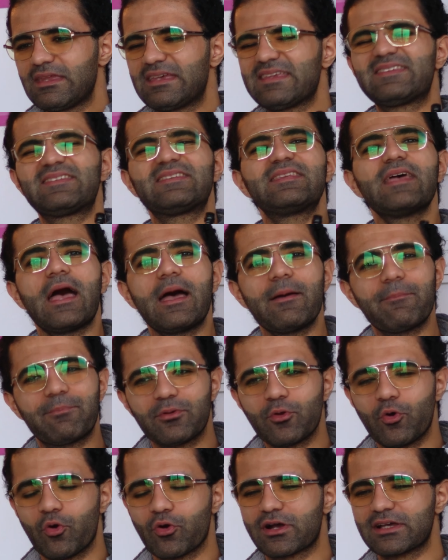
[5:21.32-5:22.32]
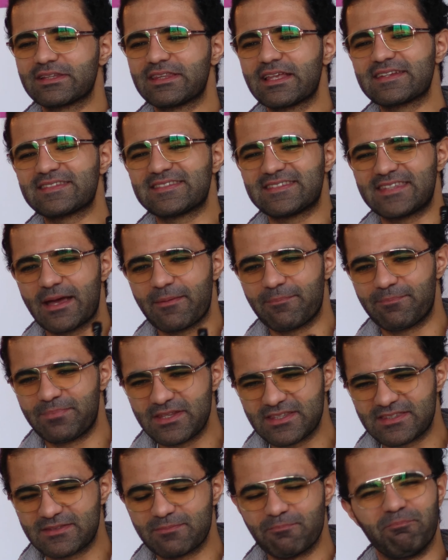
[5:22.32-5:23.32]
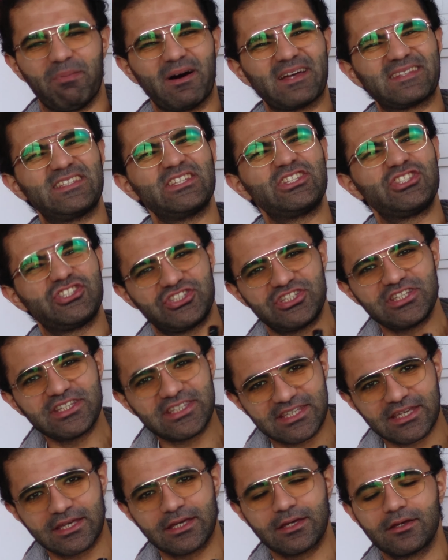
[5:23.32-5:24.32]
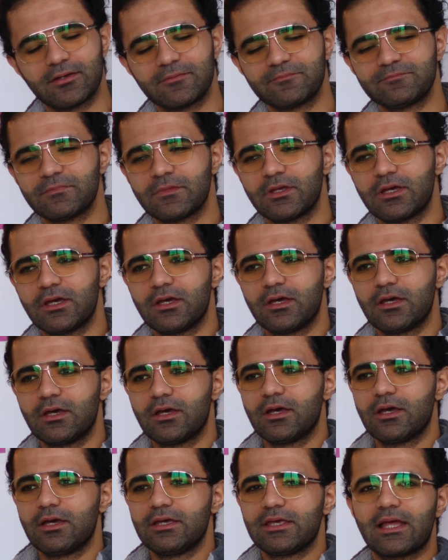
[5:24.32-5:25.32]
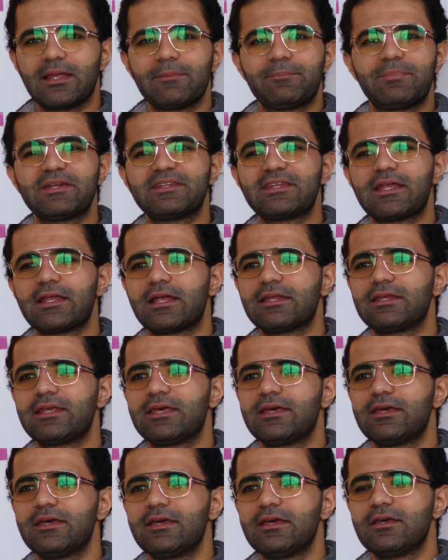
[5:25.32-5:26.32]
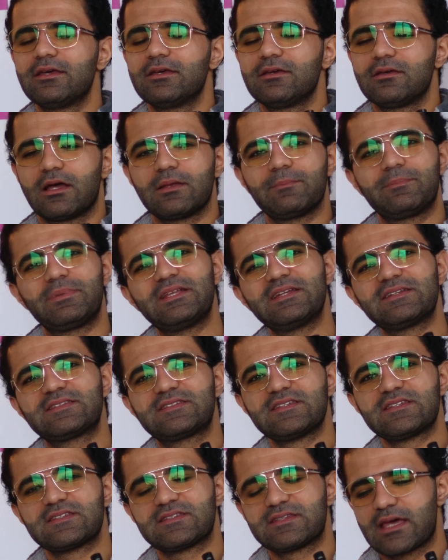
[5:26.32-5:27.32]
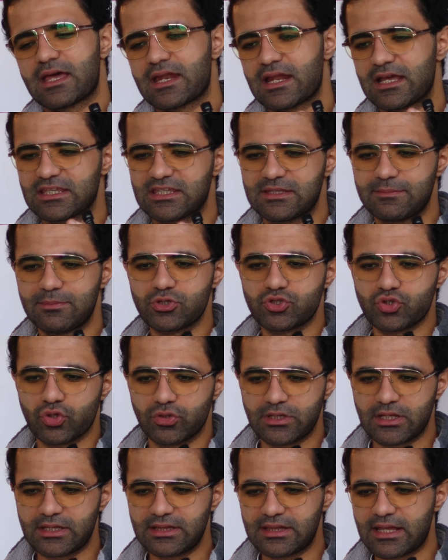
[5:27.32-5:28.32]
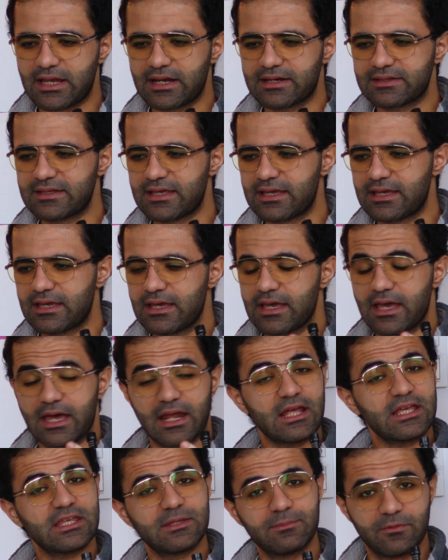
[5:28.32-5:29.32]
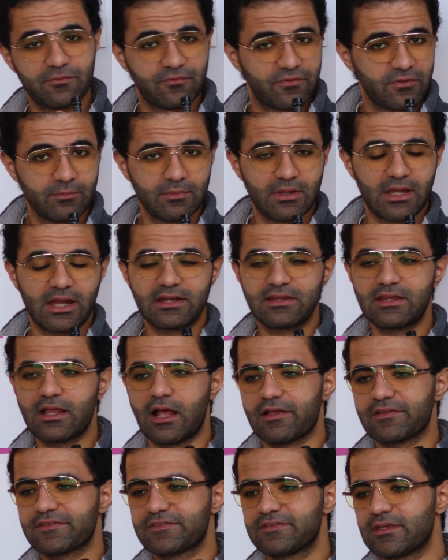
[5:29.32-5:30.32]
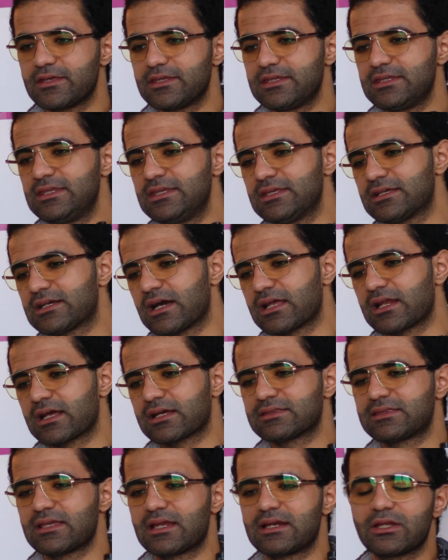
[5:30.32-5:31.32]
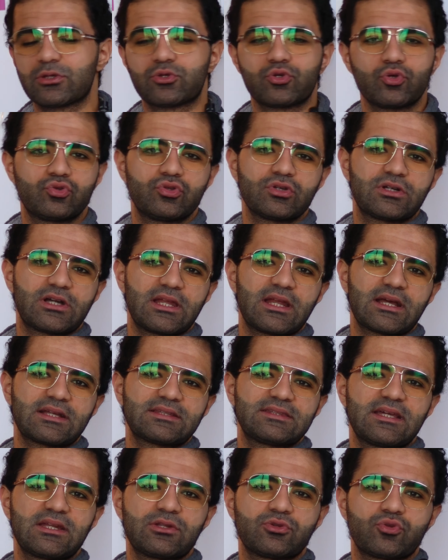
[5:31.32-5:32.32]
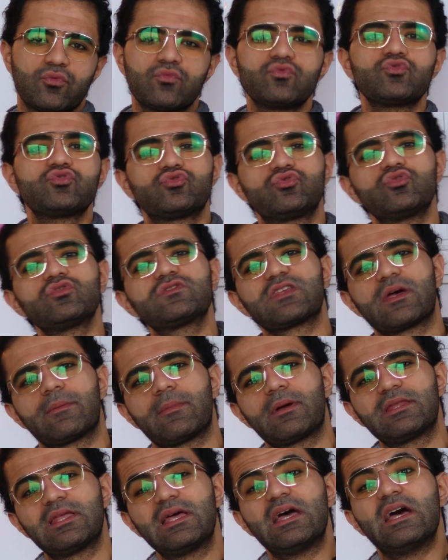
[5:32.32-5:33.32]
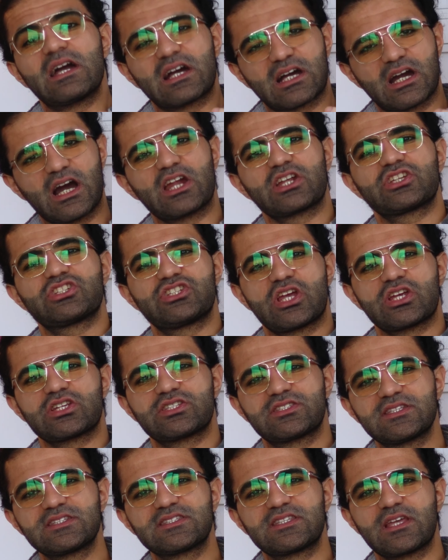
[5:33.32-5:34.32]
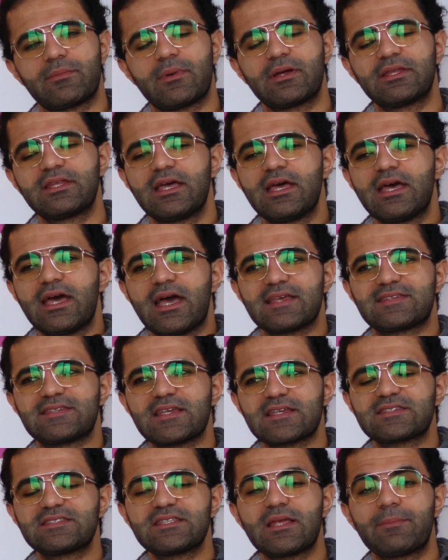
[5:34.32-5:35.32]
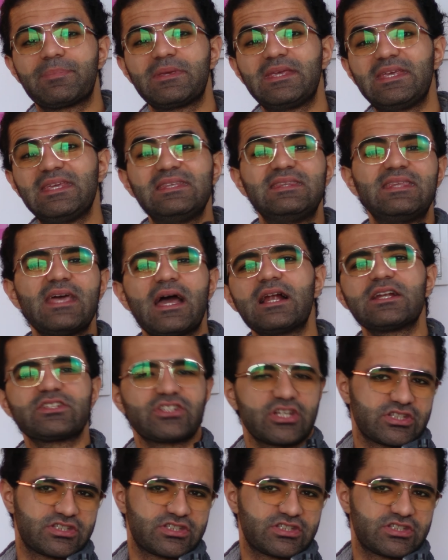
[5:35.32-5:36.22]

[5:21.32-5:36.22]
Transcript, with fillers: sample o kadar sample basitçi ki yani birden hani yani bilirsiniz herhangi bir şonenlerde, herhangi bir filmlerde aslında iyi karakterle kötü karakter dövüştüğü zaman, karşılaştığı zaman esasında bir ideal